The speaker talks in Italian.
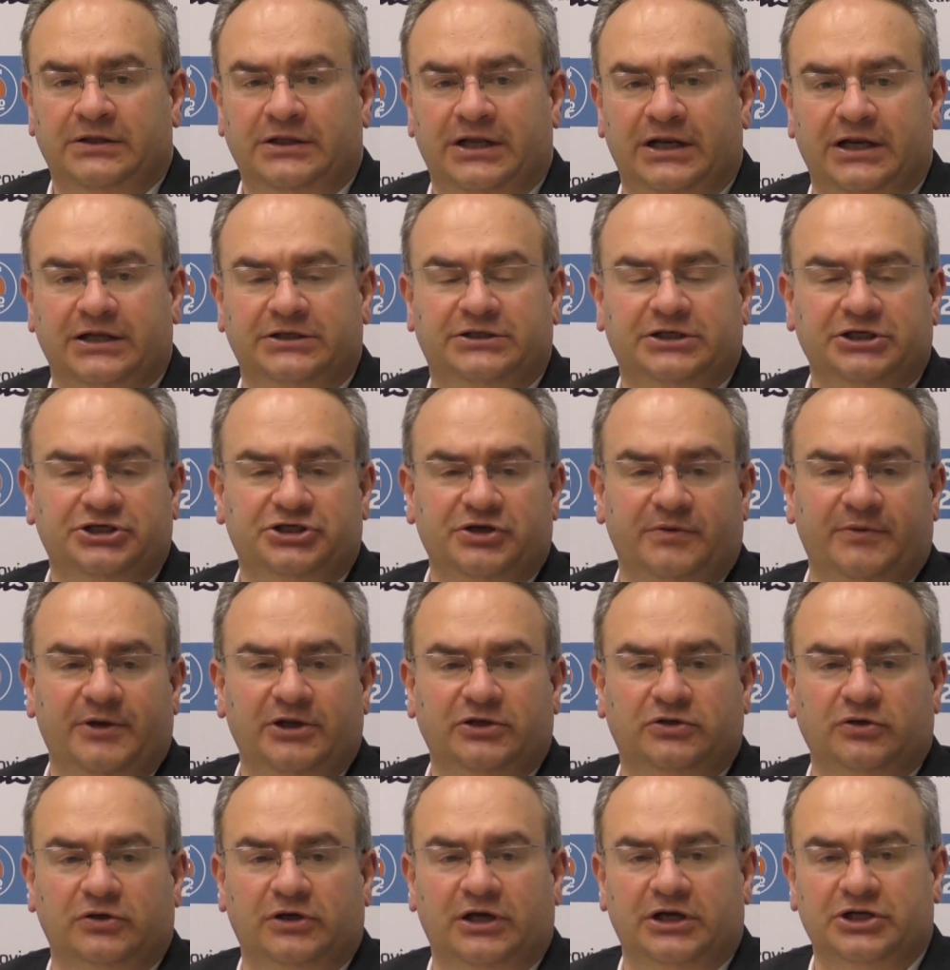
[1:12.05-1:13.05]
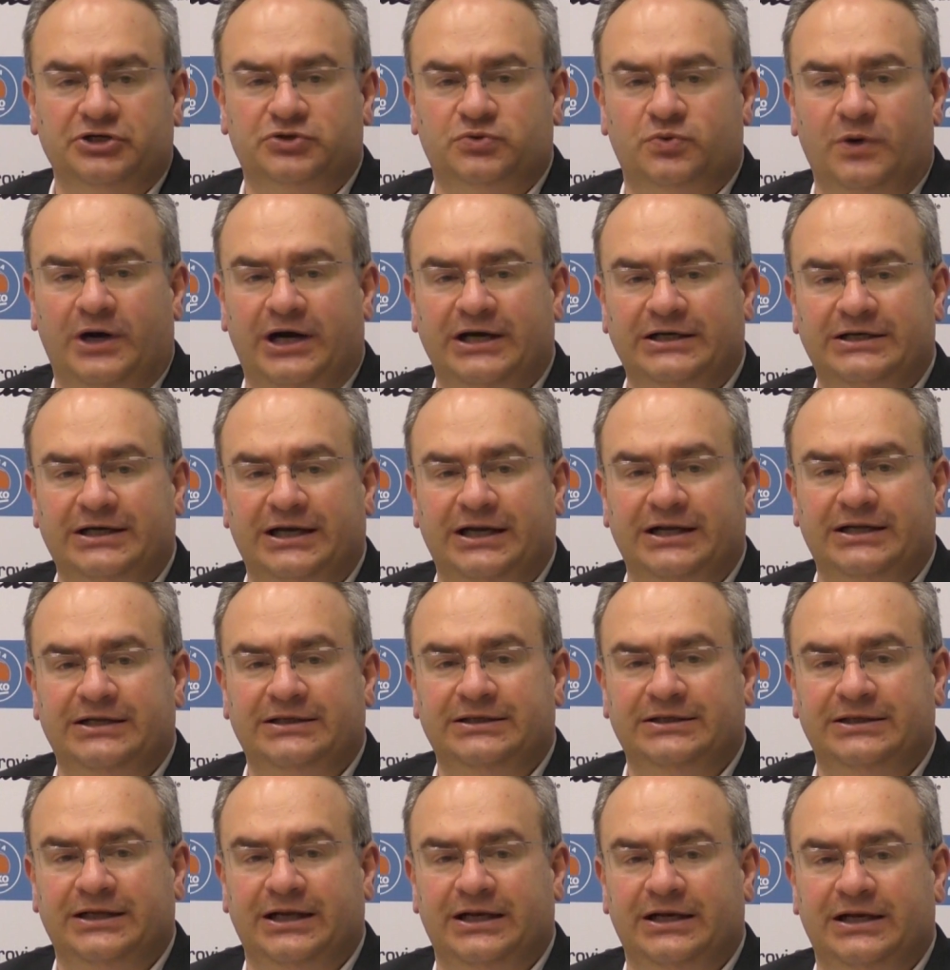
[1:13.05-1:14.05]
nell'atteggiamento della
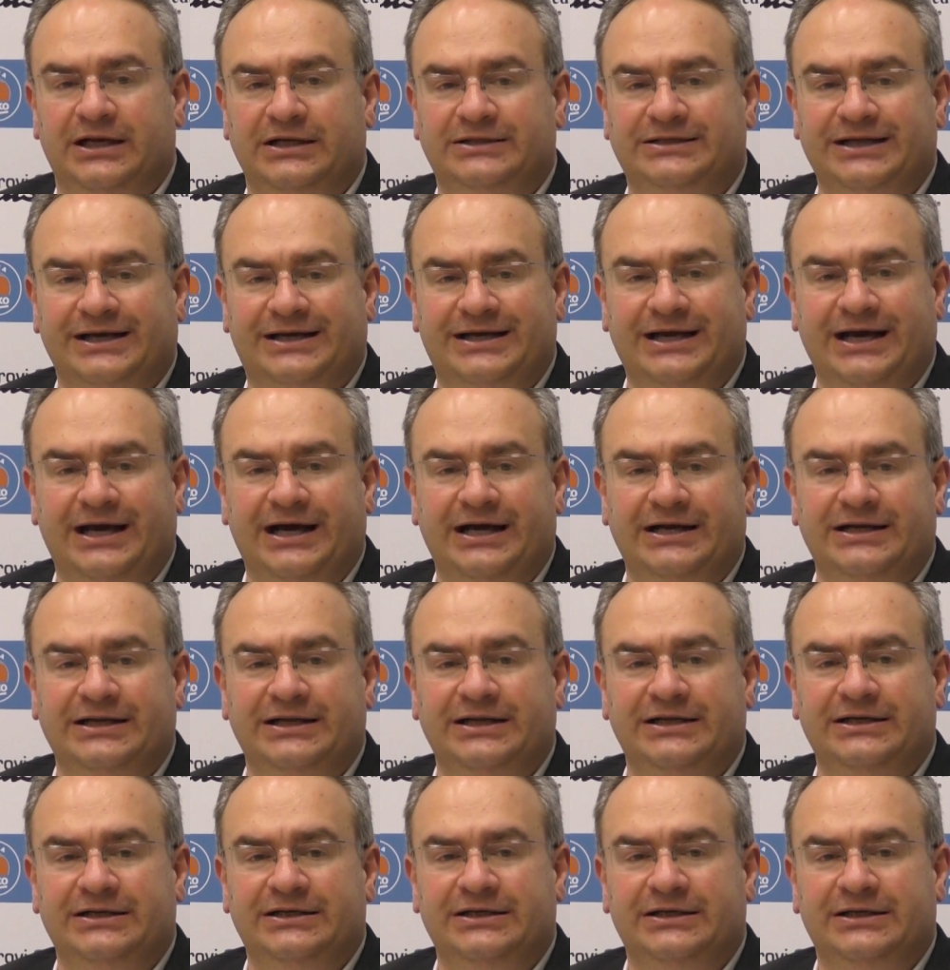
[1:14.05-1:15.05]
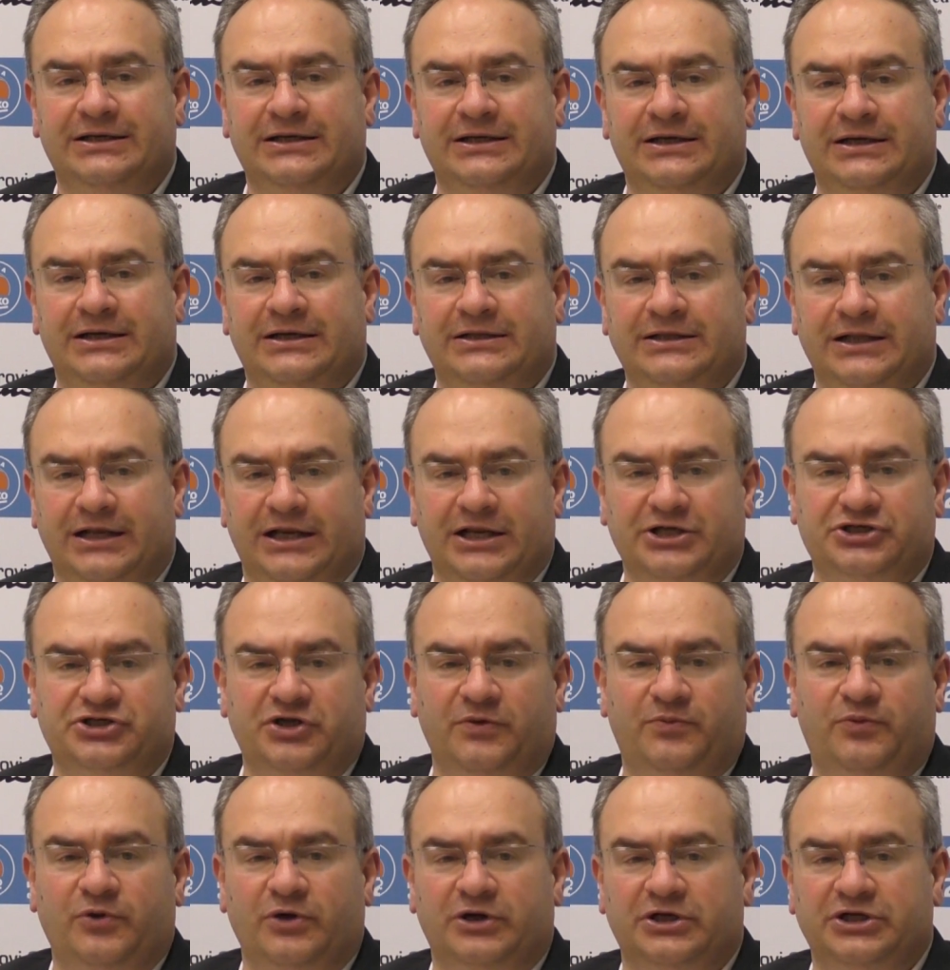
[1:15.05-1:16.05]
squadra, nell'attaccare,
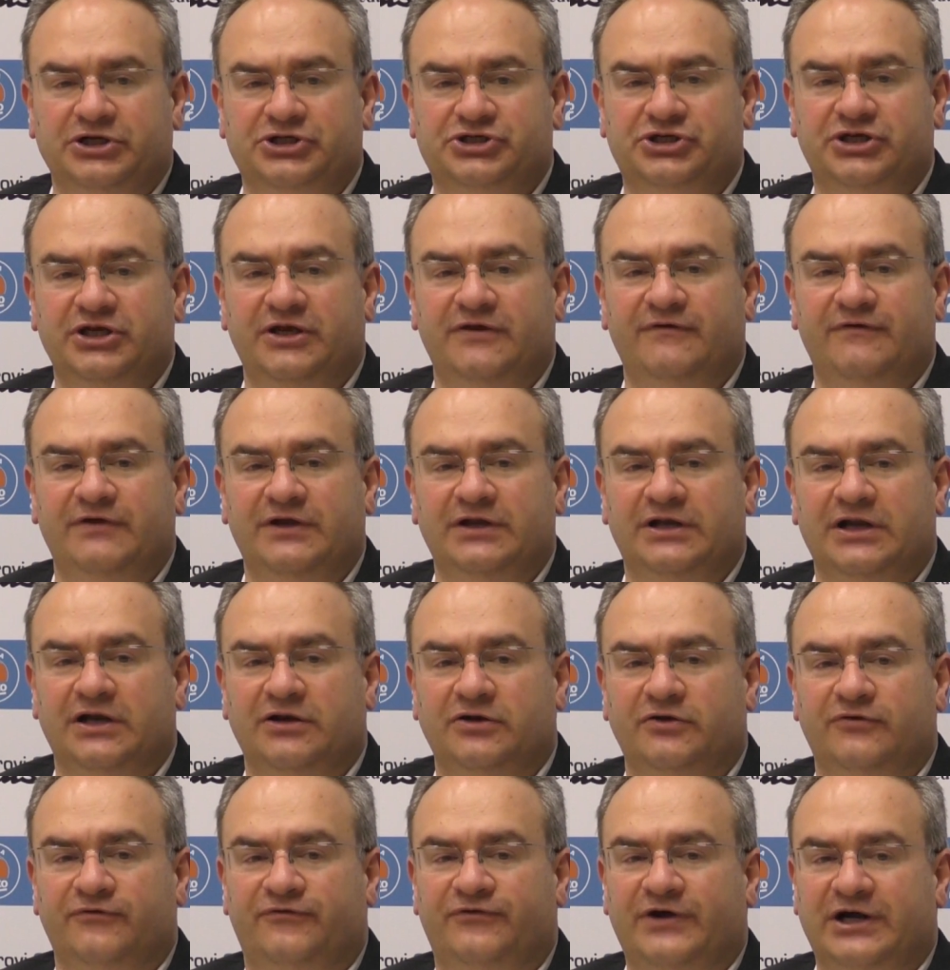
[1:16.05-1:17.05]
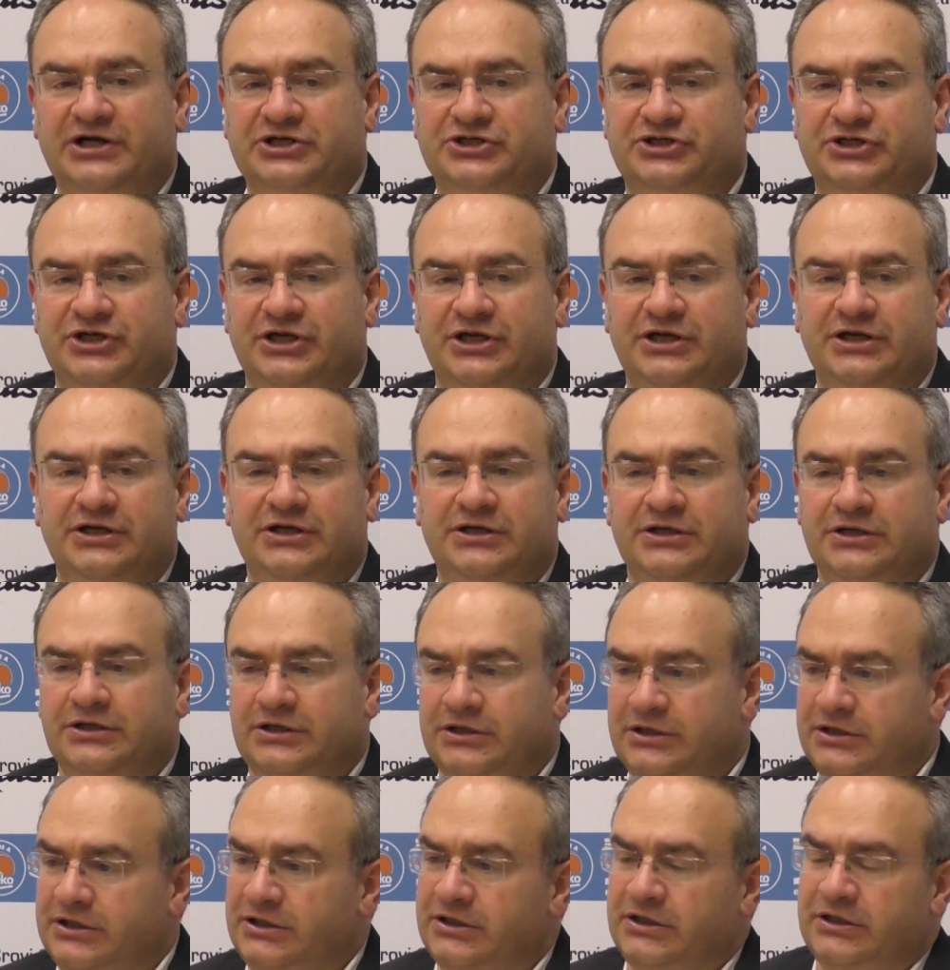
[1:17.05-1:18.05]
nell'essere più aggressivi, nel non farsi
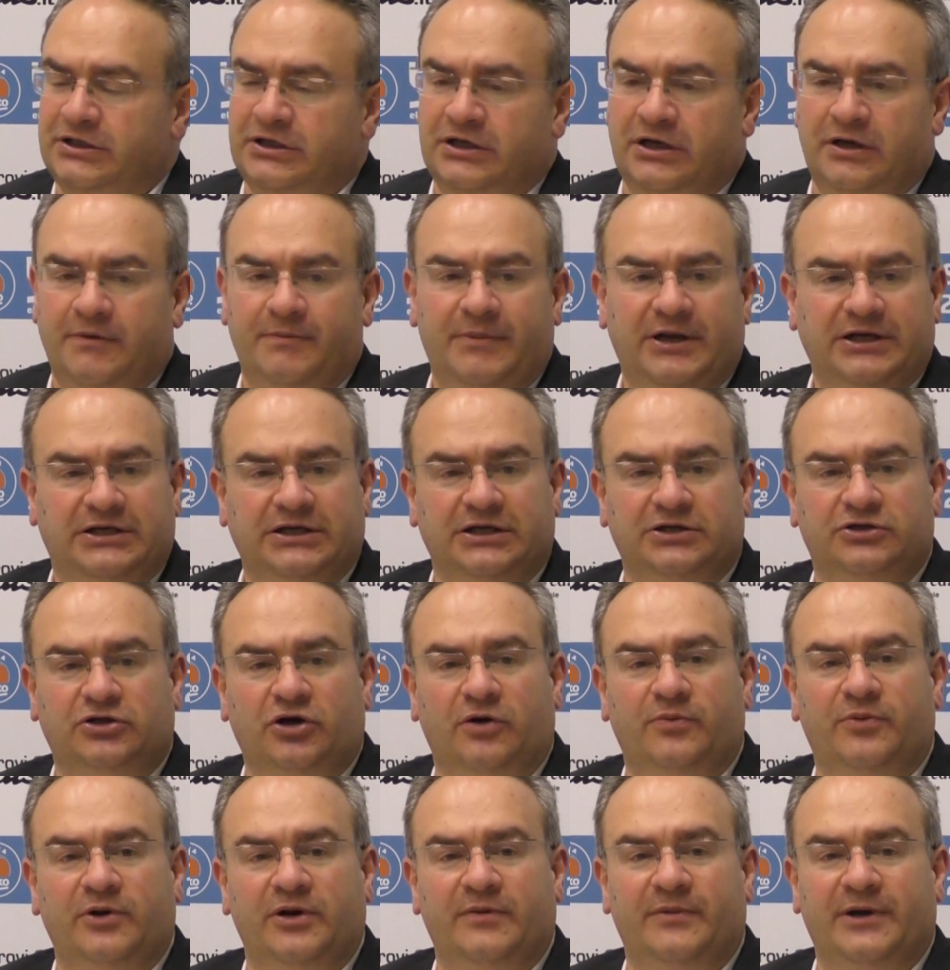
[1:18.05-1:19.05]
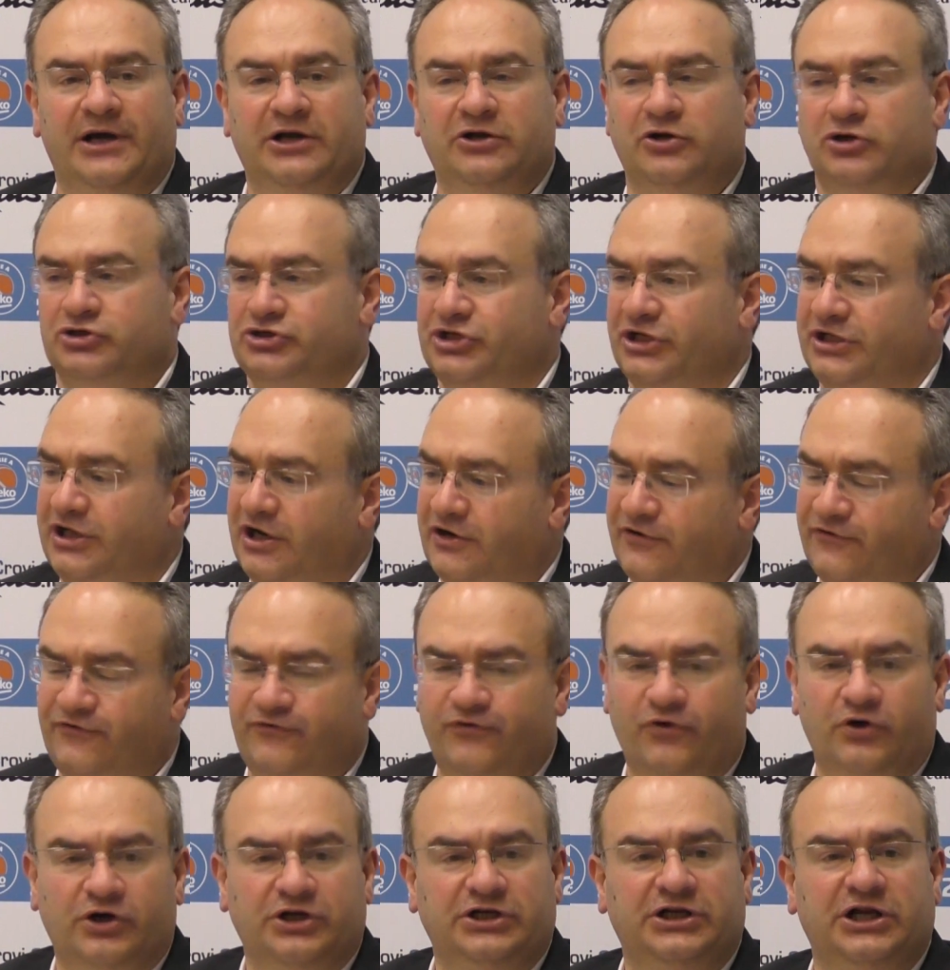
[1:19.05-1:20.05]
mettere troppo le mani addosso, andare
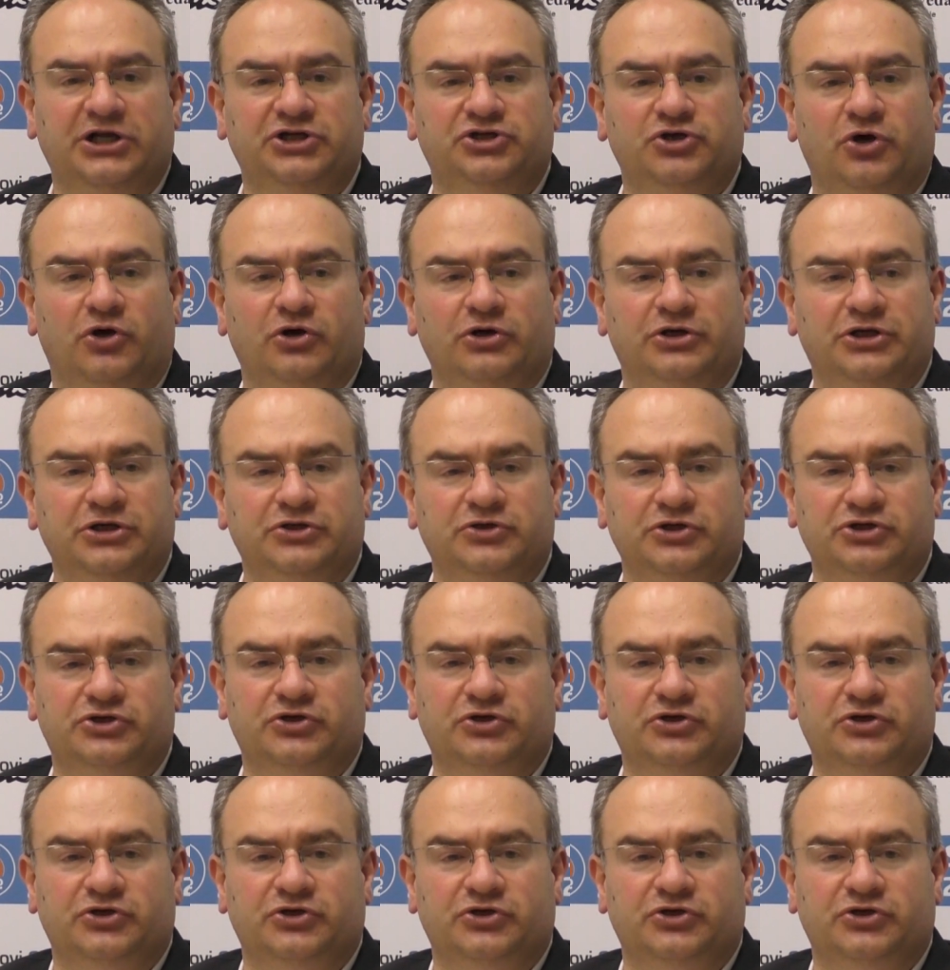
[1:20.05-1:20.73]
fuori dai giochi.